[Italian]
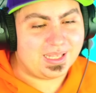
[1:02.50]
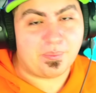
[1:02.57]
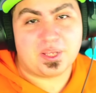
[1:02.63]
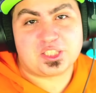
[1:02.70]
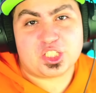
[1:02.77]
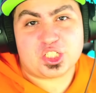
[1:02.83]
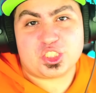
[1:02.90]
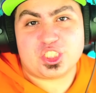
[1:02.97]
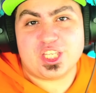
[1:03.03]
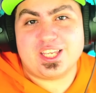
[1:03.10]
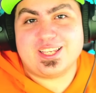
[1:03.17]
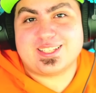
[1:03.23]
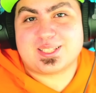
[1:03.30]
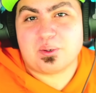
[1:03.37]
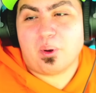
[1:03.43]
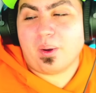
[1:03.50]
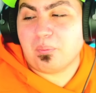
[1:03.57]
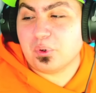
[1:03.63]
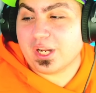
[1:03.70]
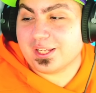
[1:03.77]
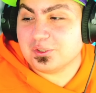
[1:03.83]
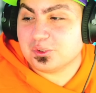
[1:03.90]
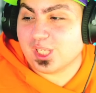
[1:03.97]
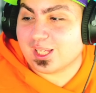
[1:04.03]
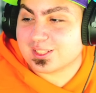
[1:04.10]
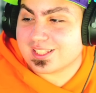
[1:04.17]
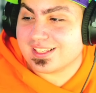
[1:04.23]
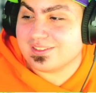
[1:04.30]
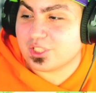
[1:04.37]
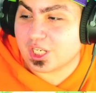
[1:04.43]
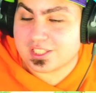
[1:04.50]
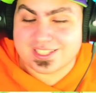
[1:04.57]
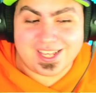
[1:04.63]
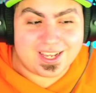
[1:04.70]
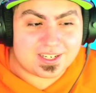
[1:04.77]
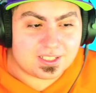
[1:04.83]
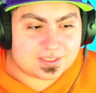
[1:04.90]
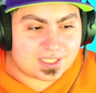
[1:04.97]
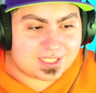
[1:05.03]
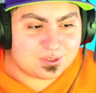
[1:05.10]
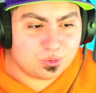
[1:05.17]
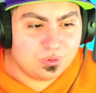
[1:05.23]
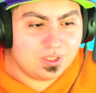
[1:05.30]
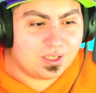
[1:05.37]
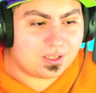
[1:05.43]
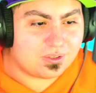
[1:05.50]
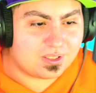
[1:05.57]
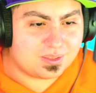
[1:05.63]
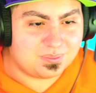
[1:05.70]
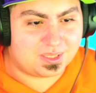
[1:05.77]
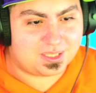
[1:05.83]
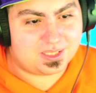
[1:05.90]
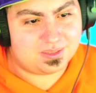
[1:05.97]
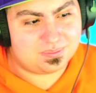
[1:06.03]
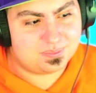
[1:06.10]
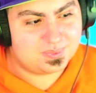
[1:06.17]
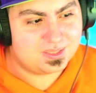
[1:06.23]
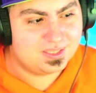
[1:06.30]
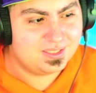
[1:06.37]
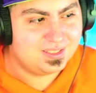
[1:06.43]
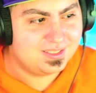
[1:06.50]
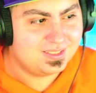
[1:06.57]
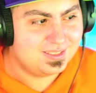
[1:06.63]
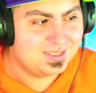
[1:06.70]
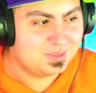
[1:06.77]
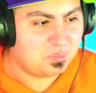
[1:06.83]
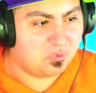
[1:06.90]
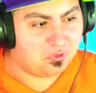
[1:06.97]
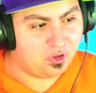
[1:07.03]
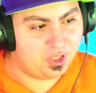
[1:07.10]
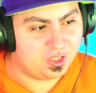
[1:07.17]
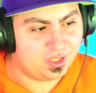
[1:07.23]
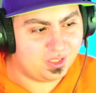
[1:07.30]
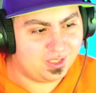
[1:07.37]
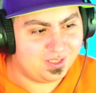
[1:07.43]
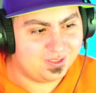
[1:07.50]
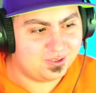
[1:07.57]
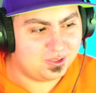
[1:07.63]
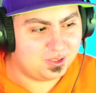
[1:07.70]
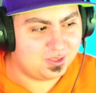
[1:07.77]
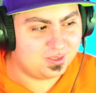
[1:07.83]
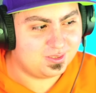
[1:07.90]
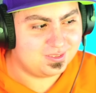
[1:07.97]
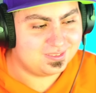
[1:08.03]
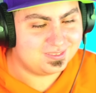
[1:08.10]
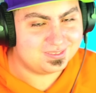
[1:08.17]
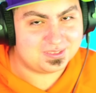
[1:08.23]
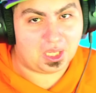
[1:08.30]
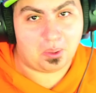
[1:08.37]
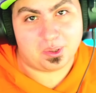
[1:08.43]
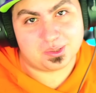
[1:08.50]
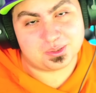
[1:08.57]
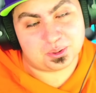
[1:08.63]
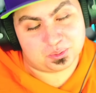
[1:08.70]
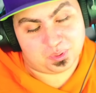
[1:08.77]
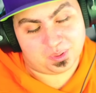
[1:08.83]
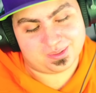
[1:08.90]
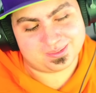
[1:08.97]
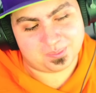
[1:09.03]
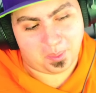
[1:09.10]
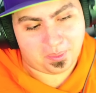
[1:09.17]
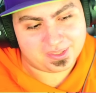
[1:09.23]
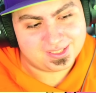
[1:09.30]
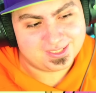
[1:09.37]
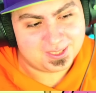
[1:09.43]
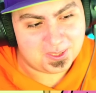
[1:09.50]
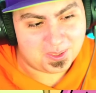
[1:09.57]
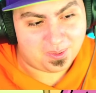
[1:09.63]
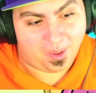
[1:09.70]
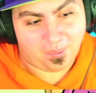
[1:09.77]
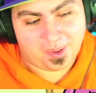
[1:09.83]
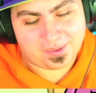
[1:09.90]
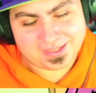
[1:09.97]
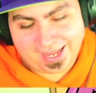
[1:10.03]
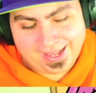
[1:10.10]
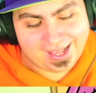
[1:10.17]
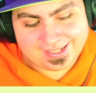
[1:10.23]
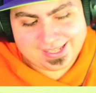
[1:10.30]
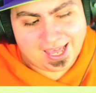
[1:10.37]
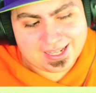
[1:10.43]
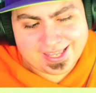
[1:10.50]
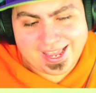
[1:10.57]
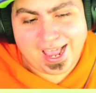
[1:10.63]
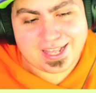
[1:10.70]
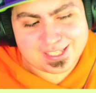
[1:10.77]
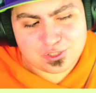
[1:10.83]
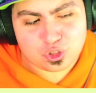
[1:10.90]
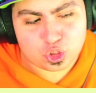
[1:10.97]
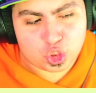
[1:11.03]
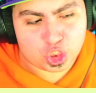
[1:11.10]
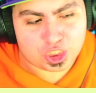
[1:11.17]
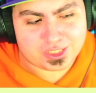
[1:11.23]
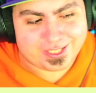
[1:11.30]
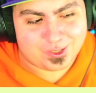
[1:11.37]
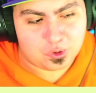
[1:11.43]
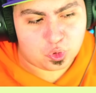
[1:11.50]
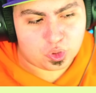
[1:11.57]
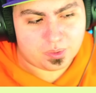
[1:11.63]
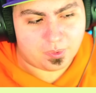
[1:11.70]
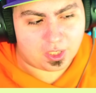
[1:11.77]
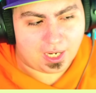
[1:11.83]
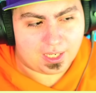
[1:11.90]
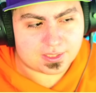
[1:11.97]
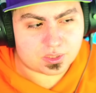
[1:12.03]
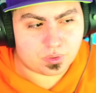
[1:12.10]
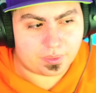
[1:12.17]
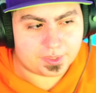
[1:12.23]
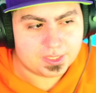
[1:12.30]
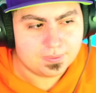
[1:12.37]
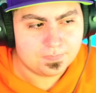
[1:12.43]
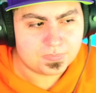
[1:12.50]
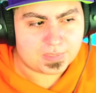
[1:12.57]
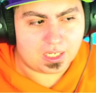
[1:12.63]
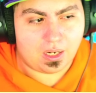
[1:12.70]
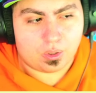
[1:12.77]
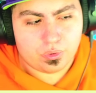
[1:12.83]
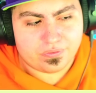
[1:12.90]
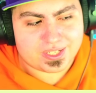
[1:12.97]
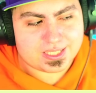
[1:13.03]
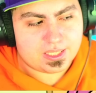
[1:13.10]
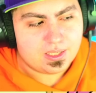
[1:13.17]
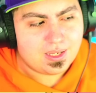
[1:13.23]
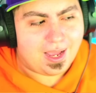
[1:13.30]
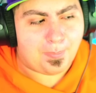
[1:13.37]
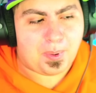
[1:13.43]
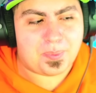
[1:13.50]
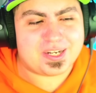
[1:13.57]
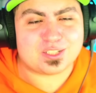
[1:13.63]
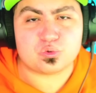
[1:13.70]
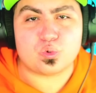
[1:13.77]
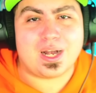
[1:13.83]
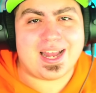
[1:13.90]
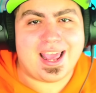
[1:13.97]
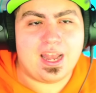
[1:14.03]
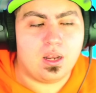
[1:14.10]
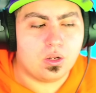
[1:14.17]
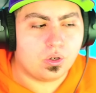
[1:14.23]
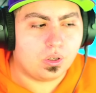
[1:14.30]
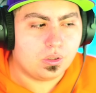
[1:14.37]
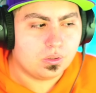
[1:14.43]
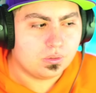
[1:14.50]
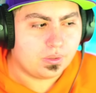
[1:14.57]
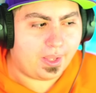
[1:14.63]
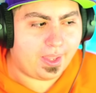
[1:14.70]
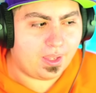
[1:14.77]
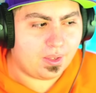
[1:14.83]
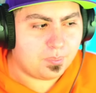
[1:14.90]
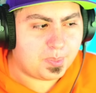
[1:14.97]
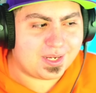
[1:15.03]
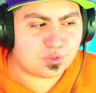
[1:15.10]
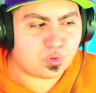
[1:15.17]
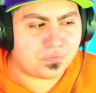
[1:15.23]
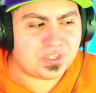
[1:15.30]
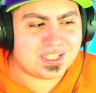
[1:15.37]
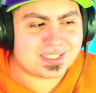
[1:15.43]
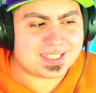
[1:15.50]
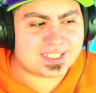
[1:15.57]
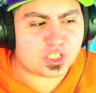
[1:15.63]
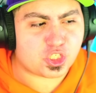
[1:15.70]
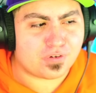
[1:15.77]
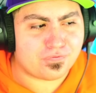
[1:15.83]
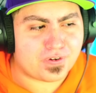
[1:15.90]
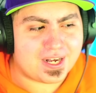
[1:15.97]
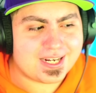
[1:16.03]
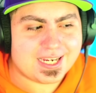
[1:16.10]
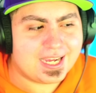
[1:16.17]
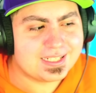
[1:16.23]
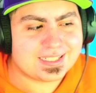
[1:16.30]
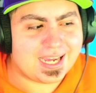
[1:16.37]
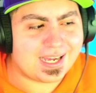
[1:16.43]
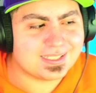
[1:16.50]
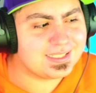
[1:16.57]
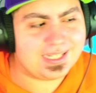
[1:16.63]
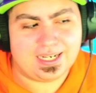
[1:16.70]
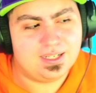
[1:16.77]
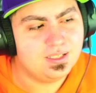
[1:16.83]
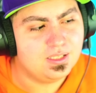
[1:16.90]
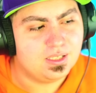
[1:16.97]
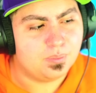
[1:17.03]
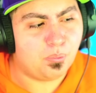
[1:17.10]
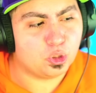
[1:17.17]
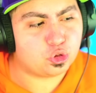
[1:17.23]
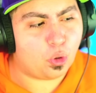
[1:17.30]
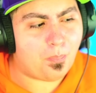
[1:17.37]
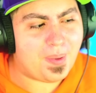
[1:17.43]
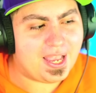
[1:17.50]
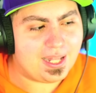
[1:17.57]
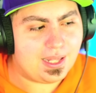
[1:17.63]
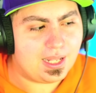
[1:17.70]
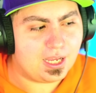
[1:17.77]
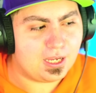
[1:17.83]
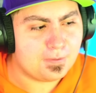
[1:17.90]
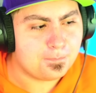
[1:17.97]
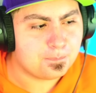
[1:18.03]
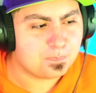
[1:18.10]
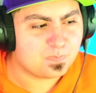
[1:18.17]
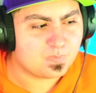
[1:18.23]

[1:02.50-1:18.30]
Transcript: Dai, ma è tristissimo. Ma pure aiutato. Se, cioè, si è riattaccato lui la corrente. Ma che. Poverino. Dai, eh, eh, vabbè. Vabbè, dai, adesso ci ritirano su di morale, sicuramente. Allora, lui, vedi, ha preparato un anello eh, per la sua fidanzata Gianfranca Ancanca, molto bella.